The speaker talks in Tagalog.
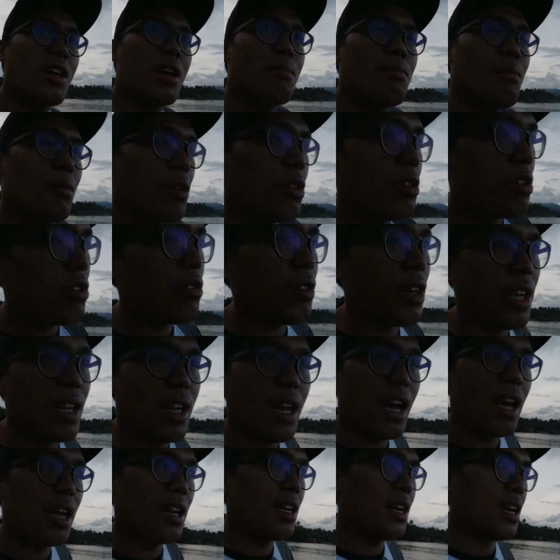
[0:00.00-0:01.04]
ginam yun yung
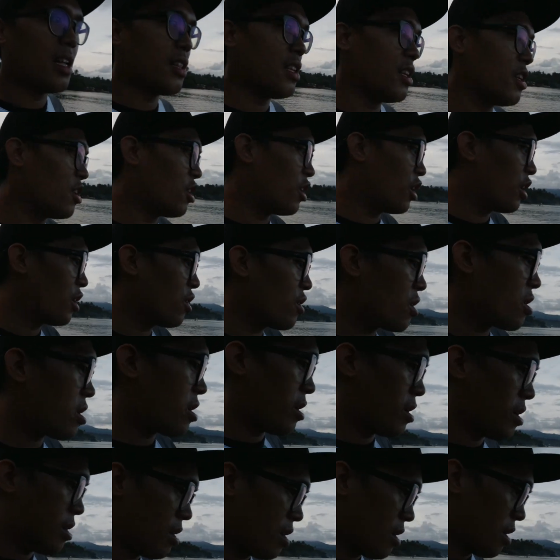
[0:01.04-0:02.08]
kinain nating
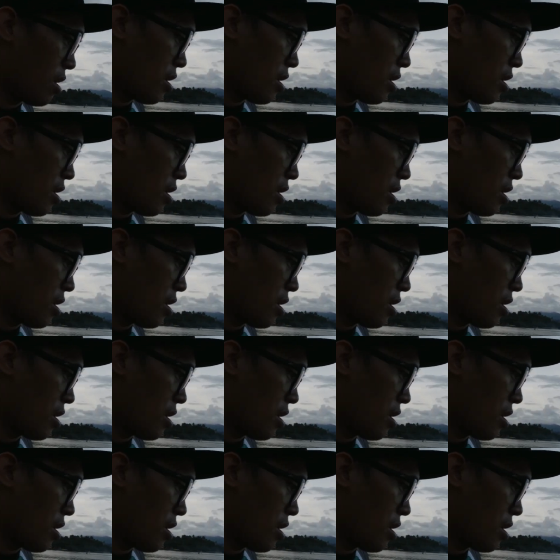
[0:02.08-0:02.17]
dinner.